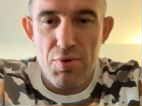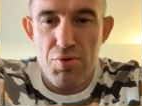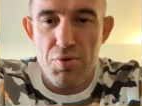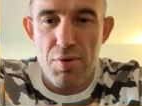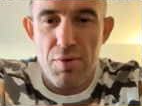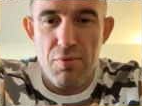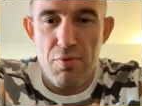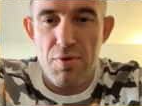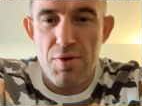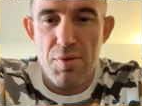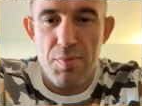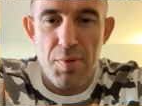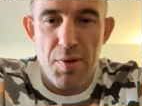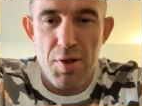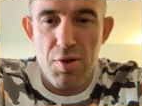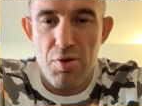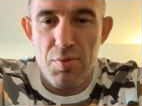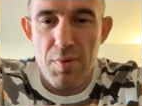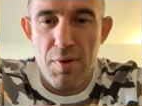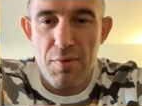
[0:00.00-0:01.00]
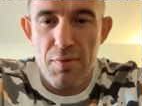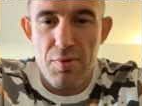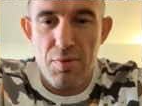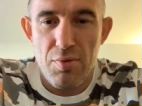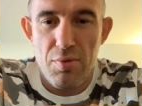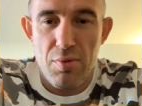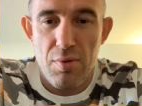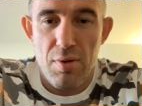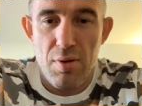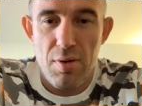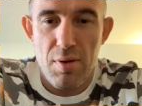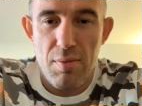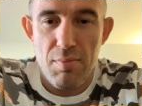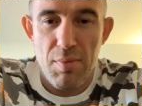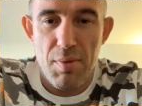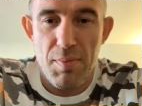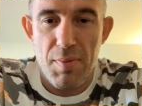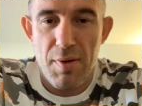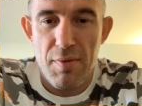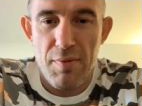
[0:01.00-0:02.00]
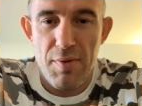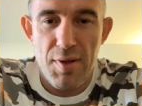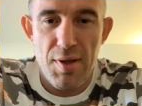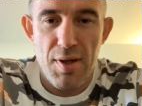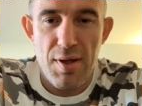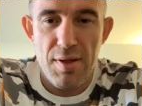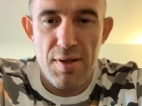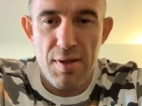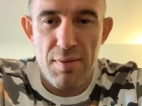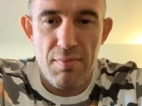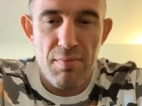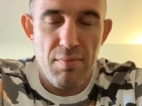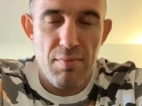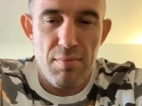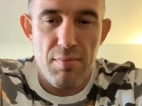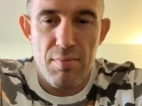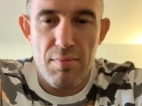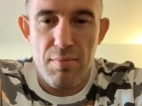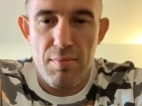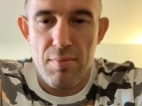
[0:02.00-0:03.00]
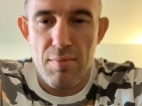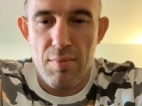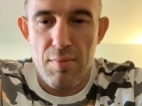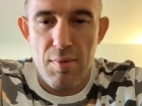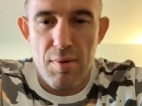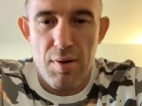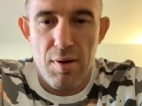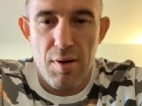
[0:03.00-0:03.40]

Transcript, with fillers: с удовольствием приеду, проведу. Мы проводили там,